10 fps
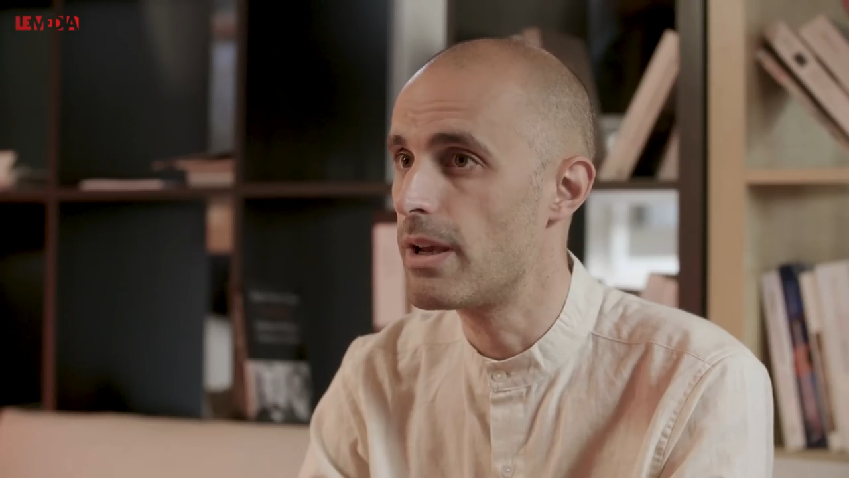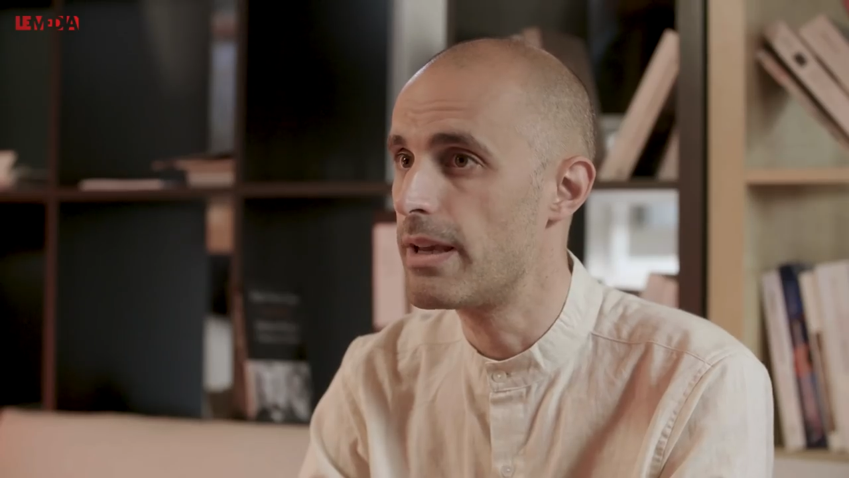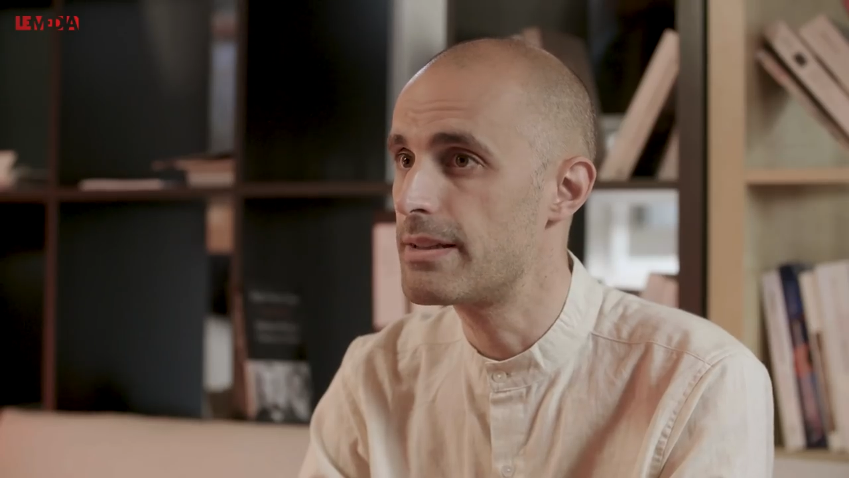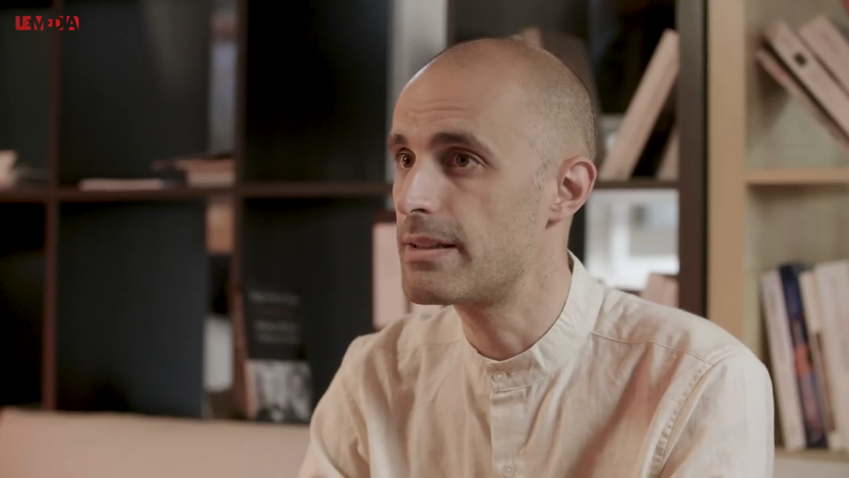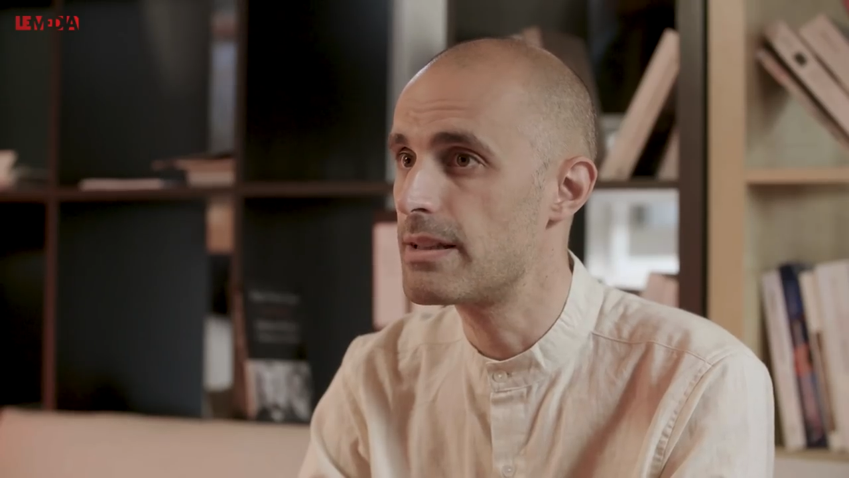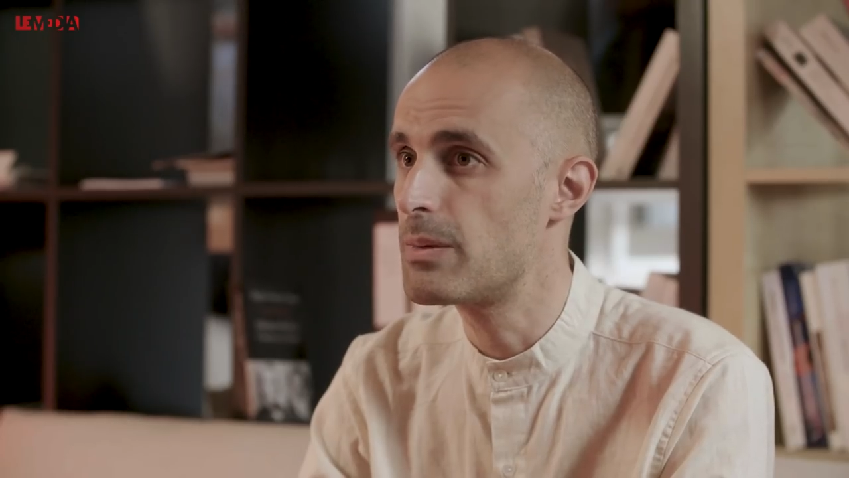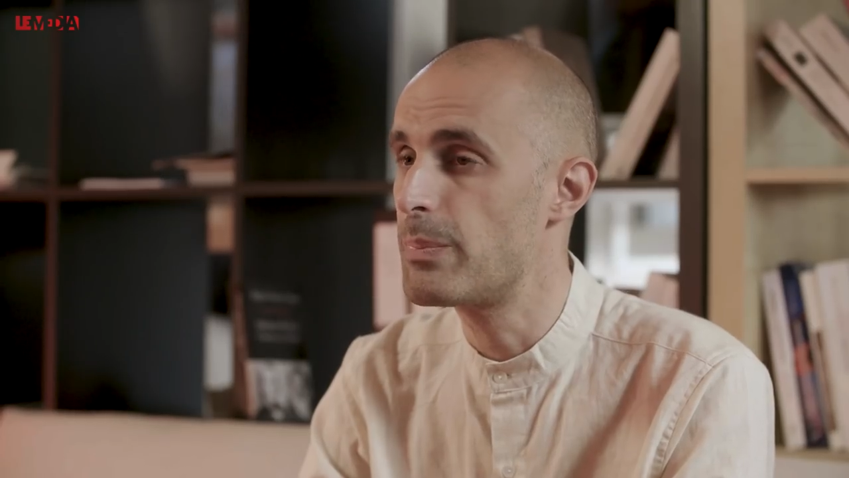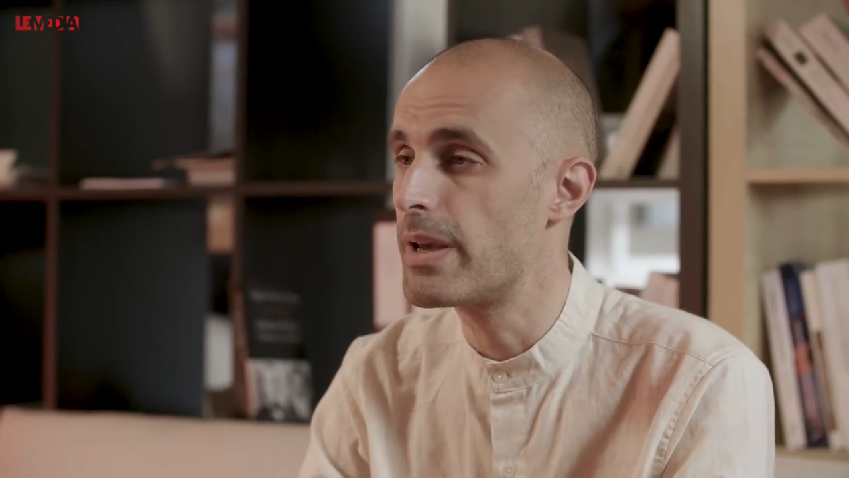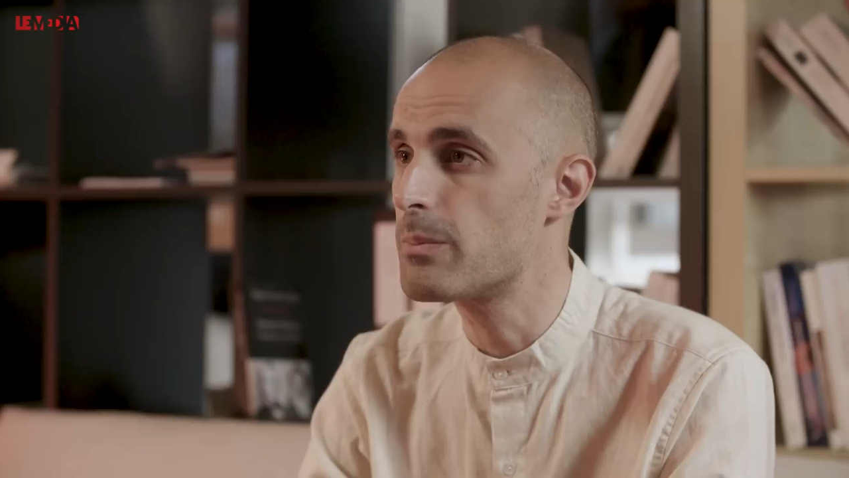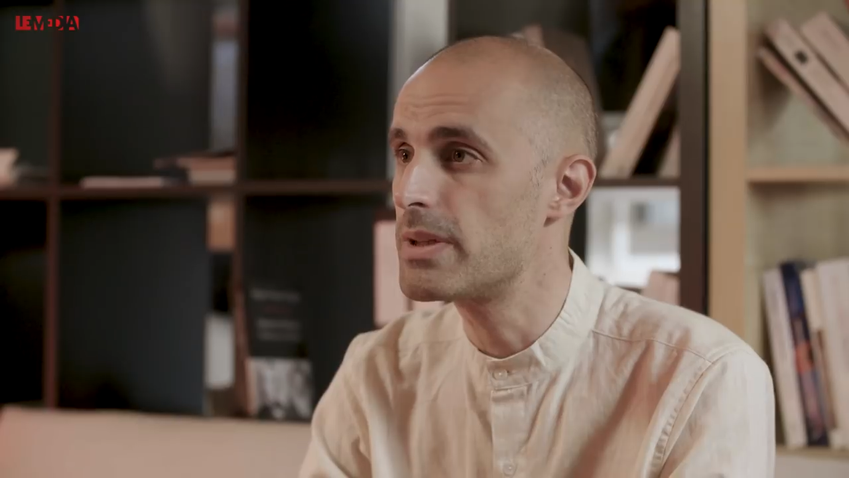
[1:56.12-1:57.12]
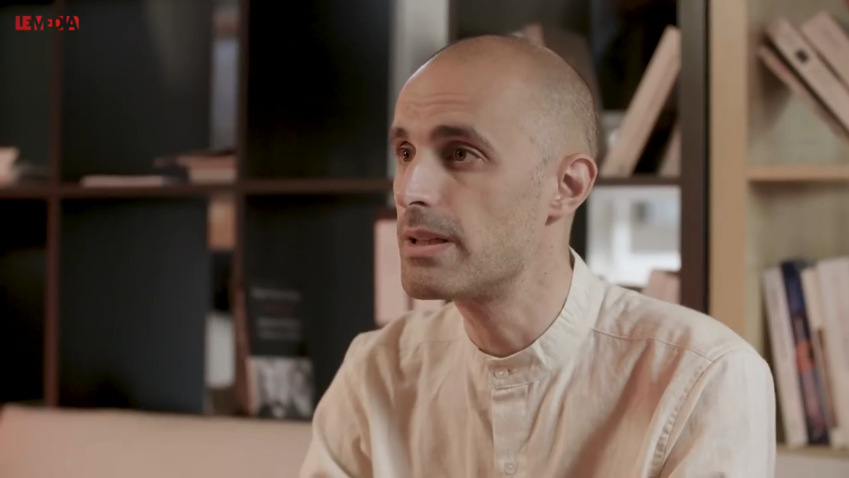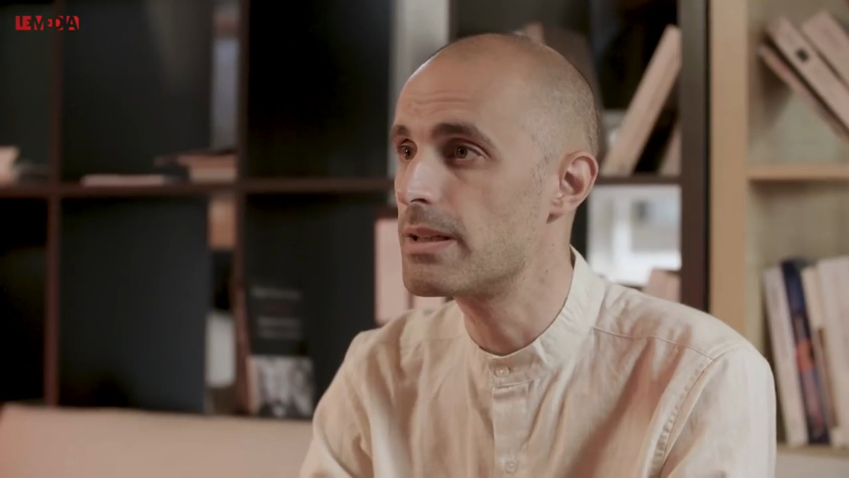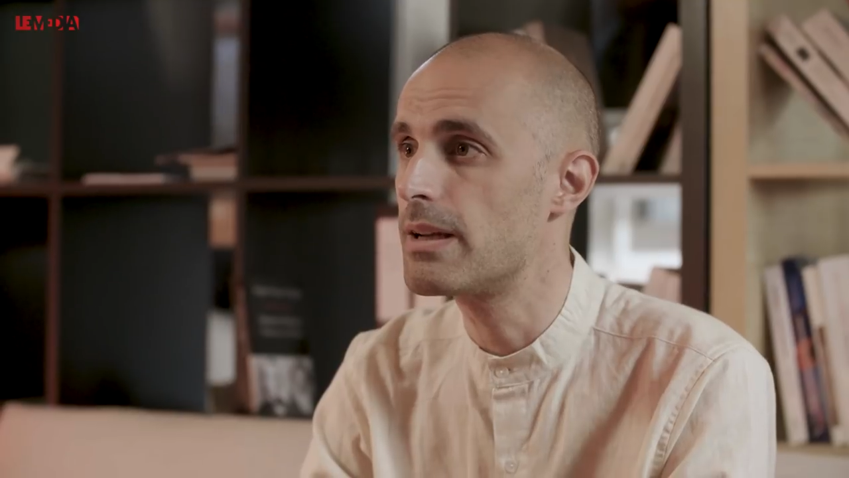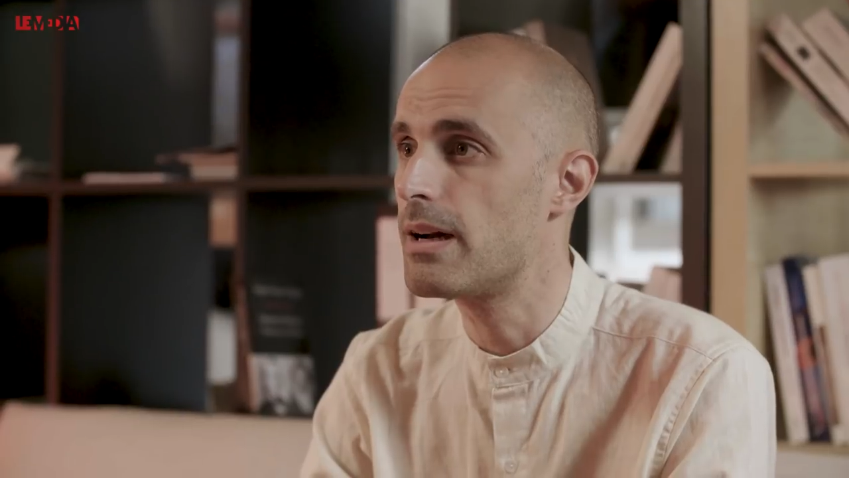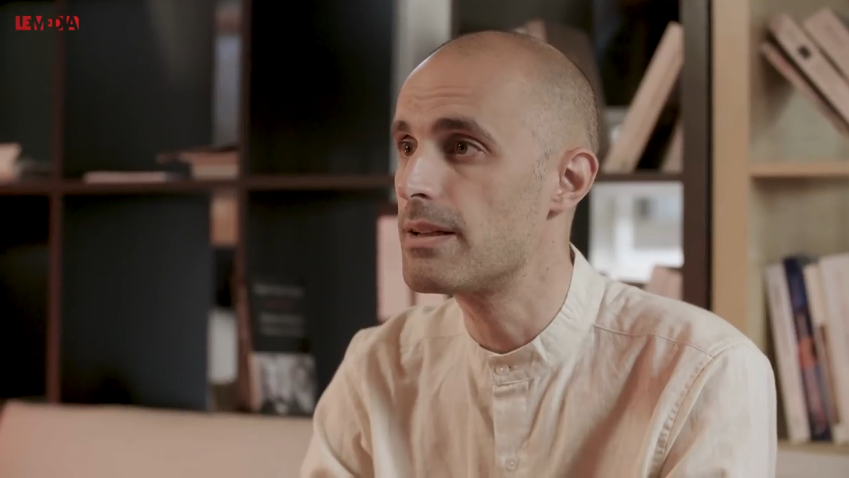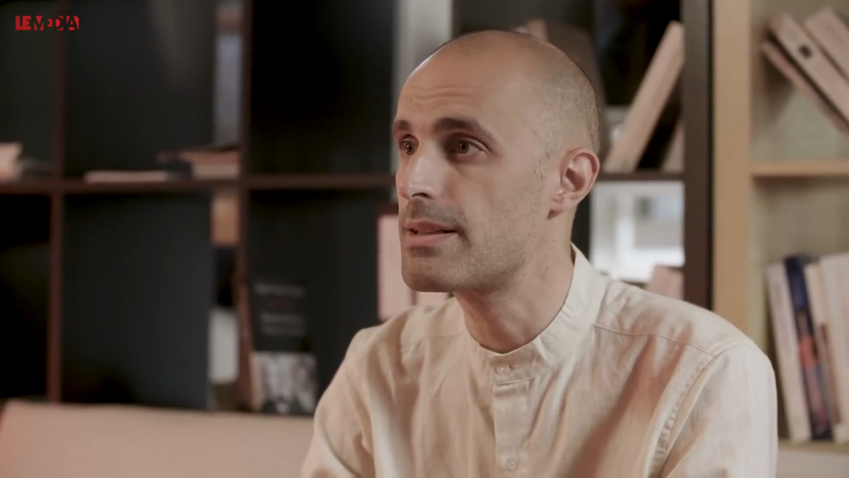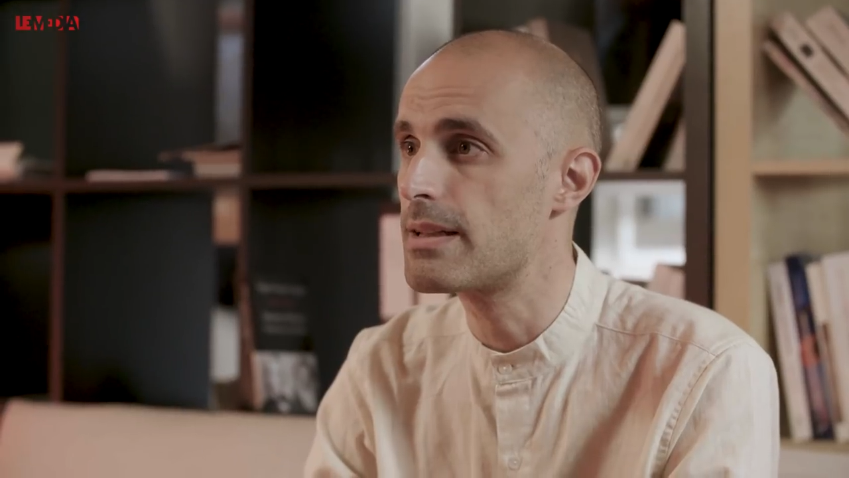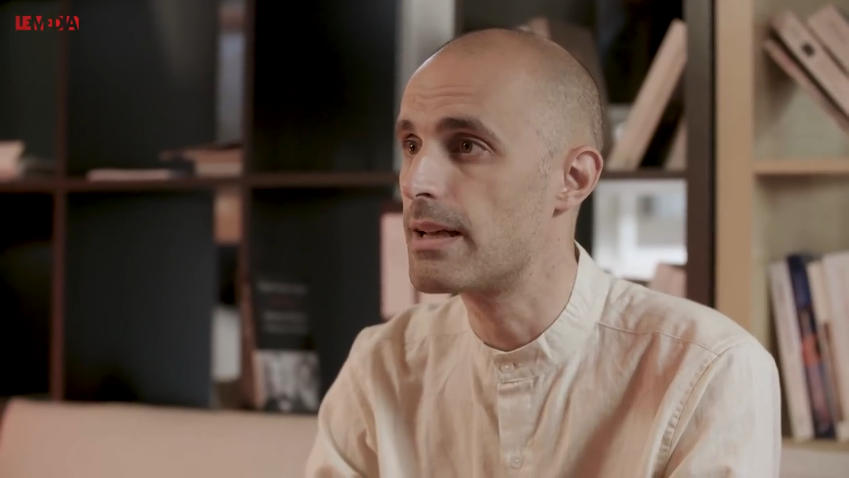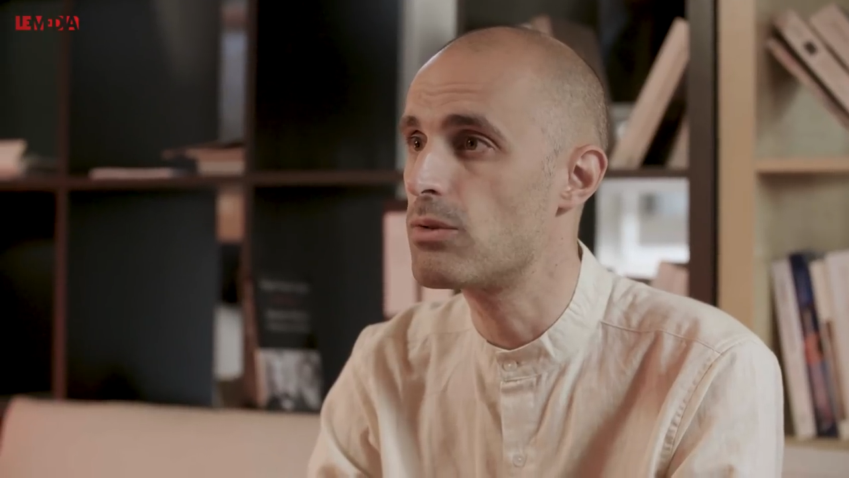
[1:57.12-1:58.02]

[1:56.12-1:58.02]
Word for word: a été permis grâce